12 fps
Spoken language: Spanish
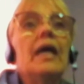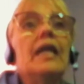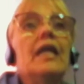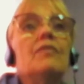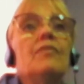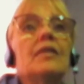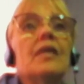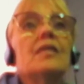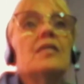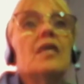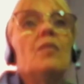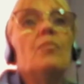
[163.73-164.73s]
En la
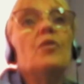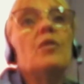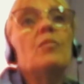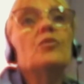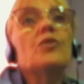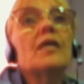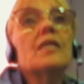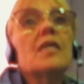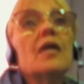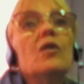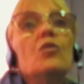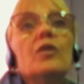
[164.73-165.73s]
fantasía podemos
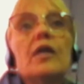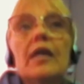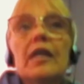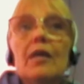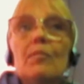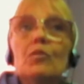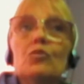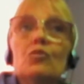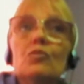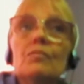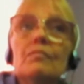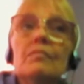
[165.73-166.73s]
hacer lo que
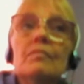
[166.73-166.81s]
queremos.